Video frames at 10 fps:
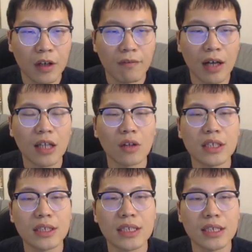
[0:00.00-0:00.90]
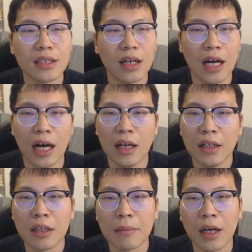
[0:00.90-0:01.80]
王到第七啊，
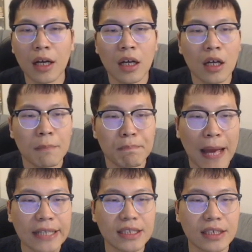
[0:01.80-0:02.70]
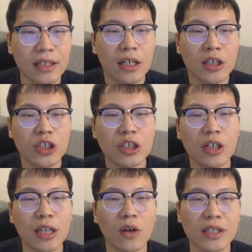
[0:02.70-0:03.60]
那么白棋
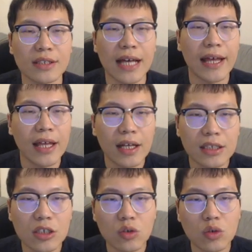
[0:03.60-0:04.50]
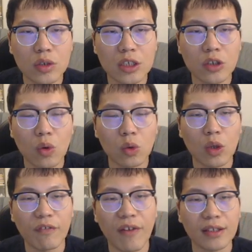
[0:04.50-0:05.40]
车到 e 三，继续进攻
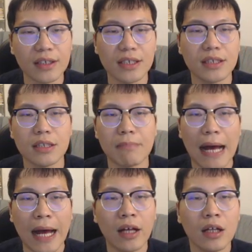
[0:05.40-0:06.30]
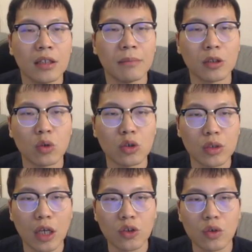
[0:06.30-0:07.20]
对方的 e 七马。那么对
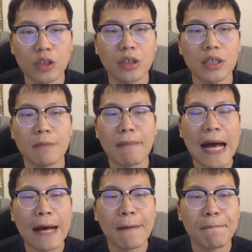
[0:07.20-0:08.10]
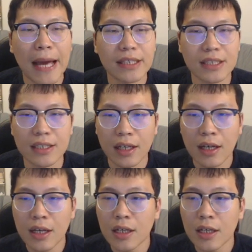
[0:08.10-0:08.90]
局当中，车 e 八，白棋